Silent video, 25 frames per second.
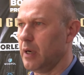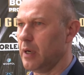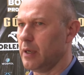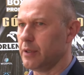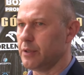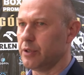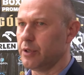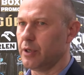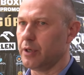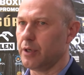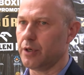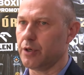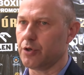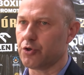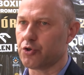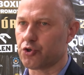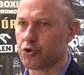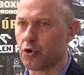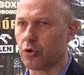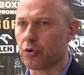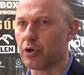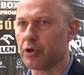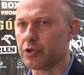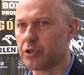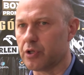a nie
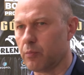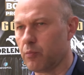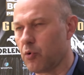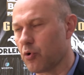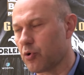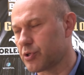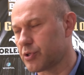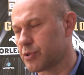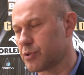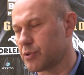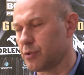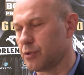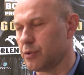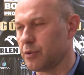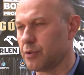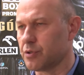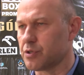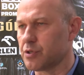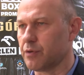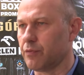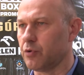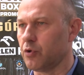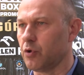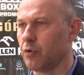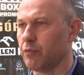ściągać na boks e,
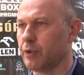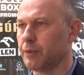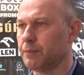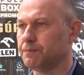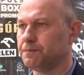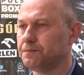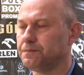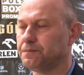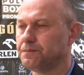zawodowy.